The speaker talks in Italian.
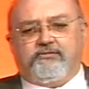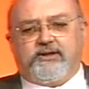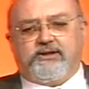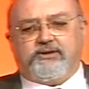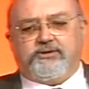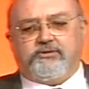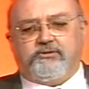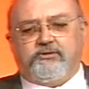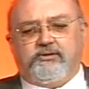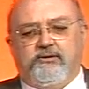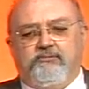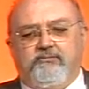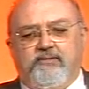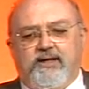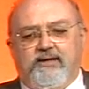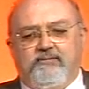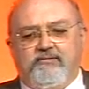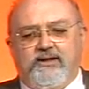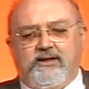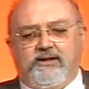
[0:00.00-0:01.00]
che sono il
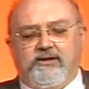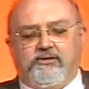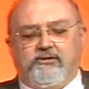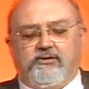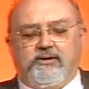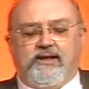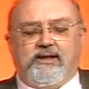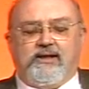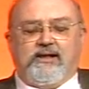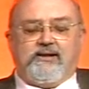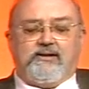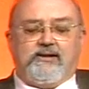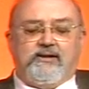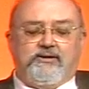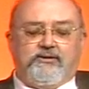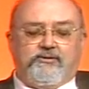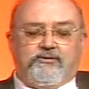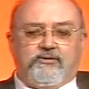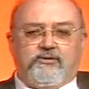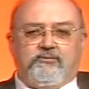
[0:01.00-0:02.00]
Benevento e
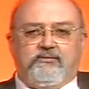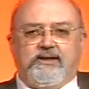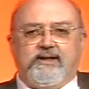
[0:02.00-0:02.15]
l'Atletico Roma,